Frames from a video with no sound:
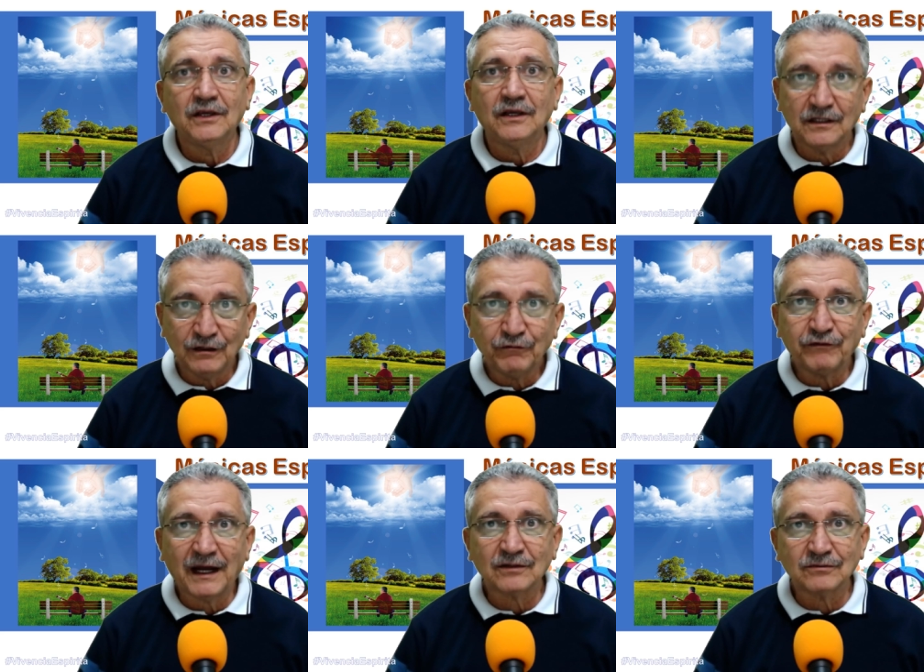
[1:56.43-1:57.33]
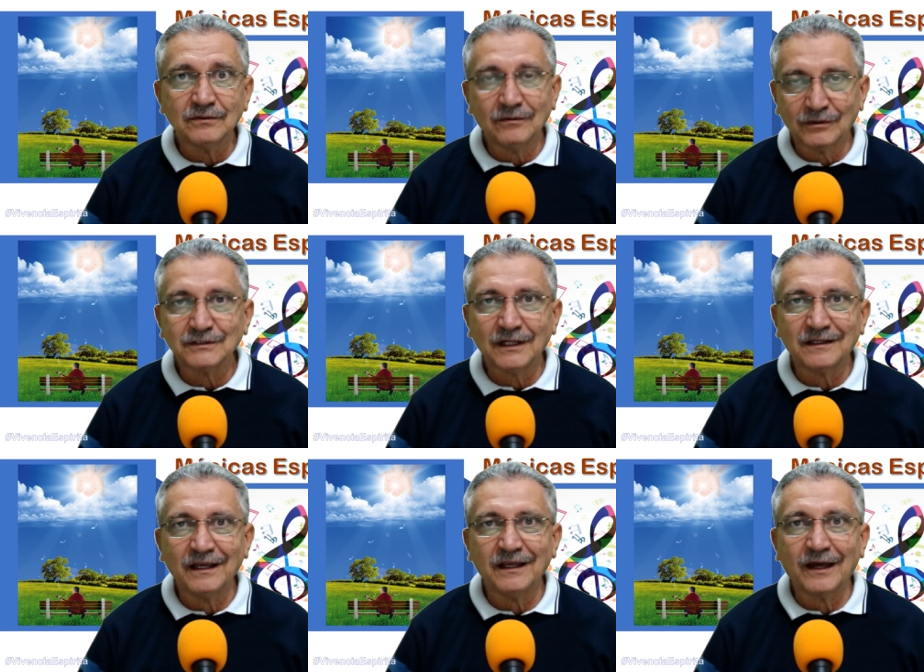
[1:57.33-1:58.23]
E de fato,
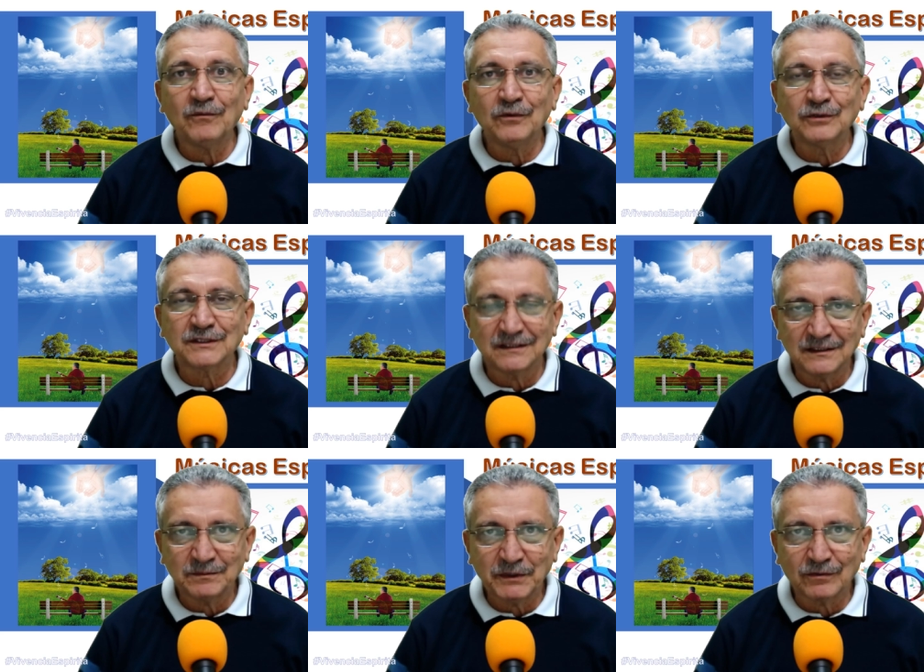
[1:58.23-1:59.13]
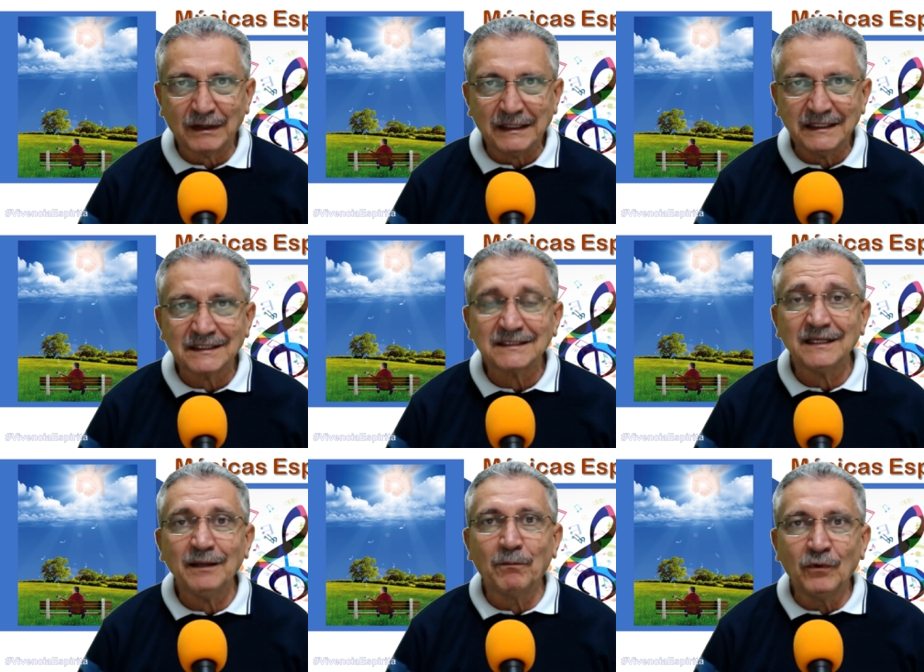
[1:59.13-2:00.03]
constatei, eram músicas espiritualistas
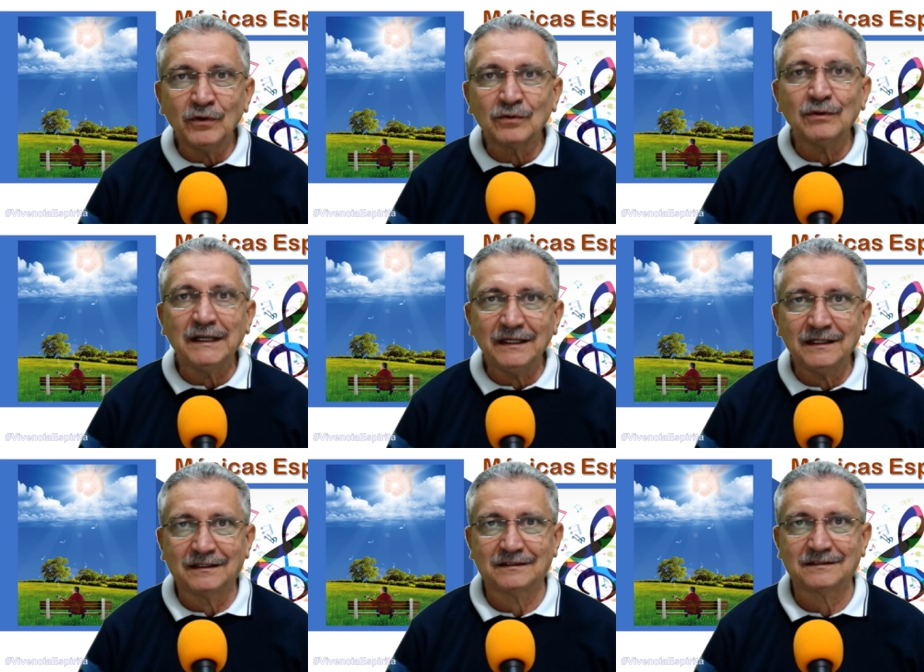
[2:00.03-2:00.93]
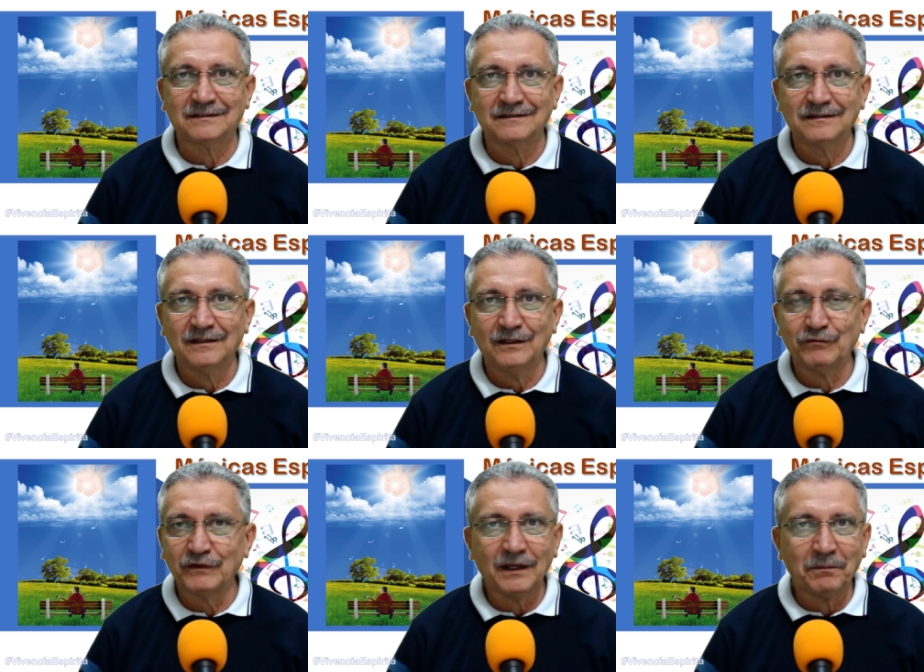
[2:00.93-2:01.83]
e muito lindas.
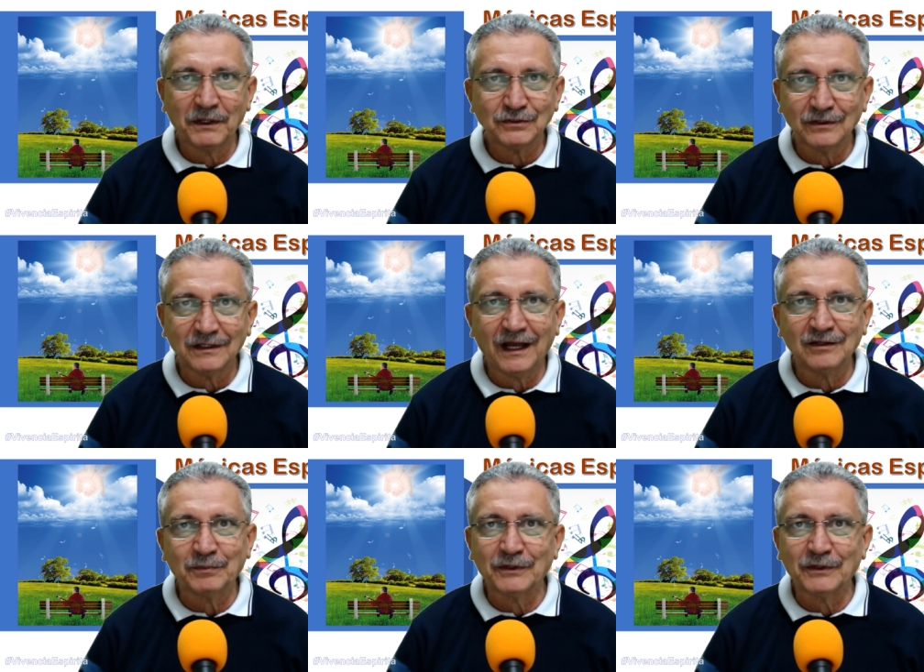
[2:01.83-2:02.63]
Eu fiquei apaixonado